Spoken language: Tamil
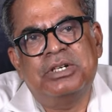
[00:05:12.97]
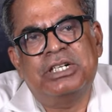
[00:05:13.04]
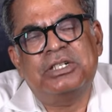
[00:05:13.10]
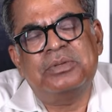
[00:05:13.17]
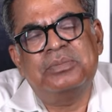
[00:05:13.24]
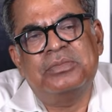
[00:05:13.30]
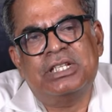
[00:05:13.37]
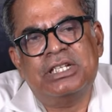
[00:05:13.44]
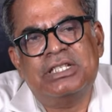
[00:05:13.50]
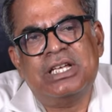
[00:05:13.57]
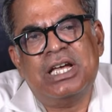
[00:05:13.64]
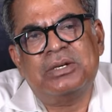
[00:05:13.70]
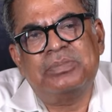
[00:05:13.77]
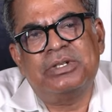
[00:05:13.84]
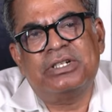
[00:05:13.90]
மற்றும்
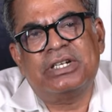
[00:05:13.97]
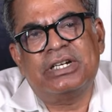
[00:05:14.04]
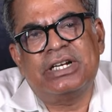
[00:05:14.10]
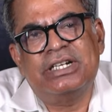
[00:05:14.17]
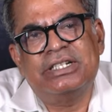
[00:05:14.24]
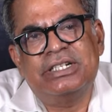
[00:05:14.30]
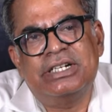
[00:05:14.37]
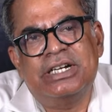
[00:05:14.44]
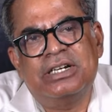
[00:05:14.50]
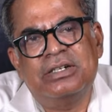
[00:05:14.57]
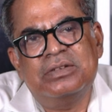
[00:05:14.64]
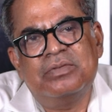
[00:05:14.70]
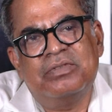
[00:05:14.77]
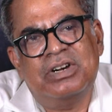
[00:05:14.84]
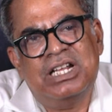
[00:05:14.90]
மதச்சார்பற்ற கட்சிகள்
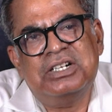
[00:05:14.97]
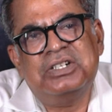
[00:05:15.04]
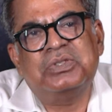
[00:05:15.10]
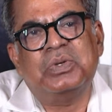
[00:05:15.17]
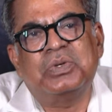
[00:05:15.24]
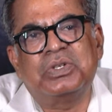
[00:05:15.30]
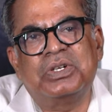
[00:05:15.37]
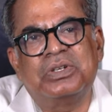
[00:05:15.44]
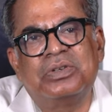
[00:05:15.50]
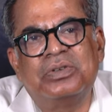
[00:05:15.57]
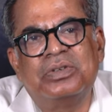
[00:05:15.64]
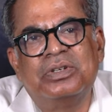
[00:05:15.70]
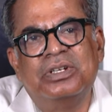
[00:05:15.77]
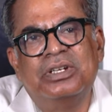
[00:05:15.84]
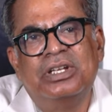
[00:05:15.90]
வழக்கு தொடுக்கணும்
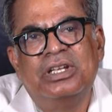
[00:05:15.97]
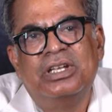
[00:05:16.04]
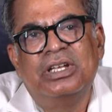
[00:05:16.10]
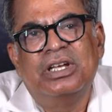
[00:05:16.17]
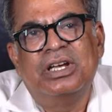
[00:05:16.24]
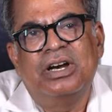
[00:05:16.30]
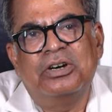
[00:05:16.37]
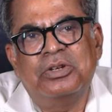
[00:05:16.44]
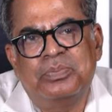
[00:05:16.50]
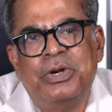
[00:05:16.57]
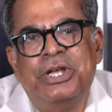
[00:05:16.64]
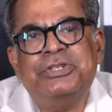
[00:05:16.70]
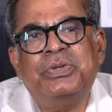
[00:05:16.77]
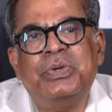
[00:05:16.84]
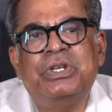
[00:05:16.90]
அவர்
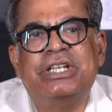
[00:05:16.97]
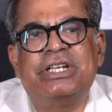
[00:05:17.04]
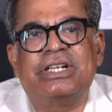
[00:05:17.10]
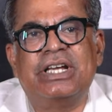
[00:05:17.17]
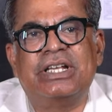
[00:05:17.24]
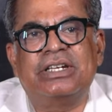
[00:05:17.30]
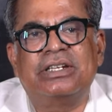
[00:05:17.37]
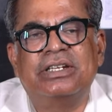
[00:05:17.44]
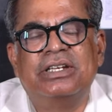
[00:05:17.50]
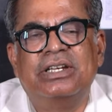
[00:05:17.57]
பொய் சொல்லியிருக்கார்